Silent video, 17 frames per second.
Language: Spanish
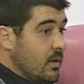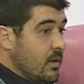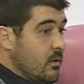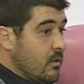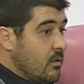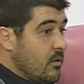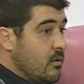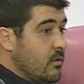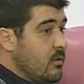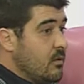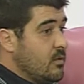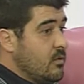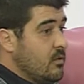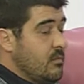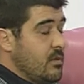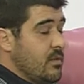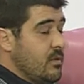todo,
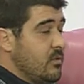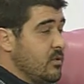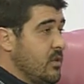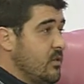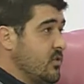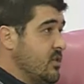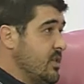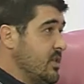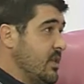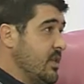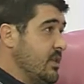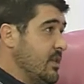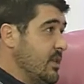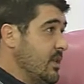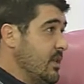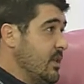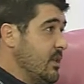esto empezó en los años 60 y
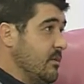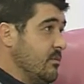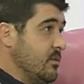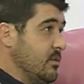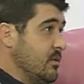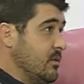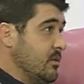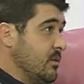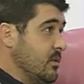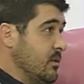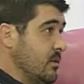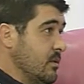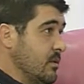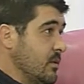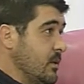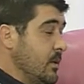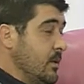70, pues
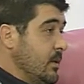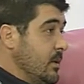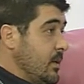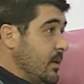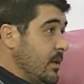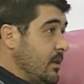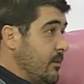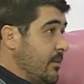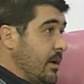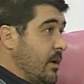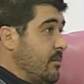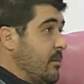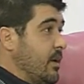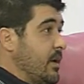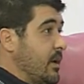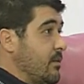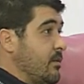eh, la típica
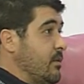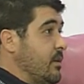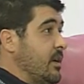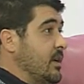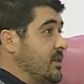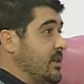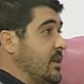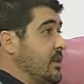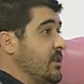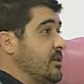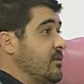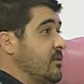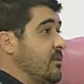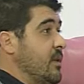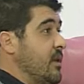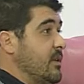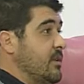inmigración a las grandes
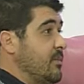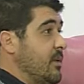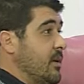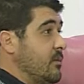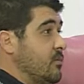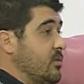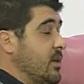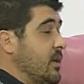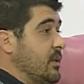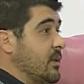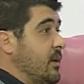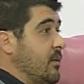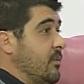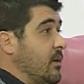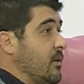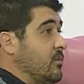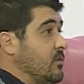ciudades para buscar
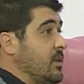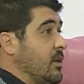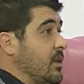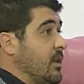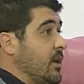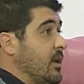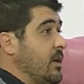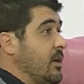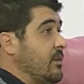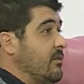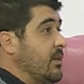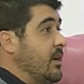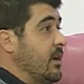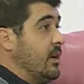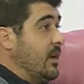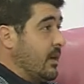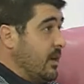trabajo, o sea, dejar al
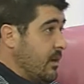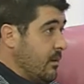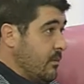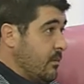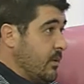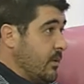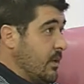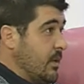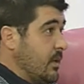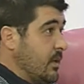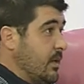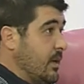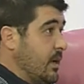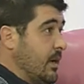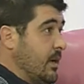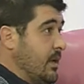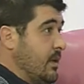final el campo y,
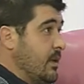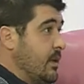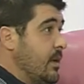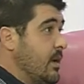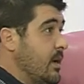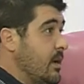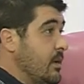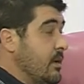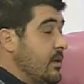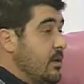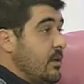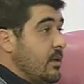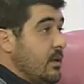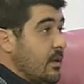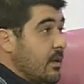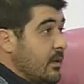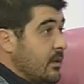la ganadería
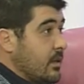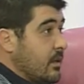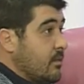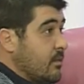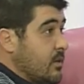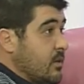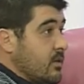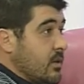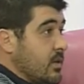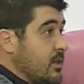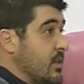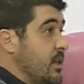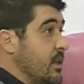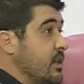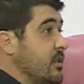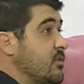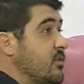e irte, pues eso, a las
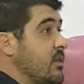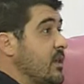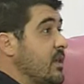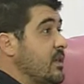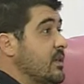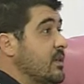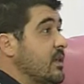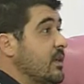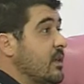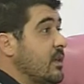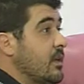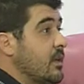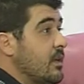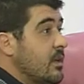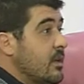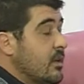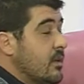grandes ciudades
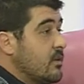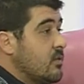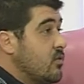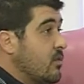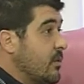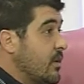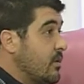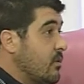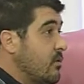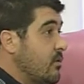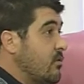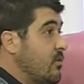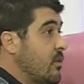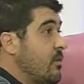que, que sobre todo fue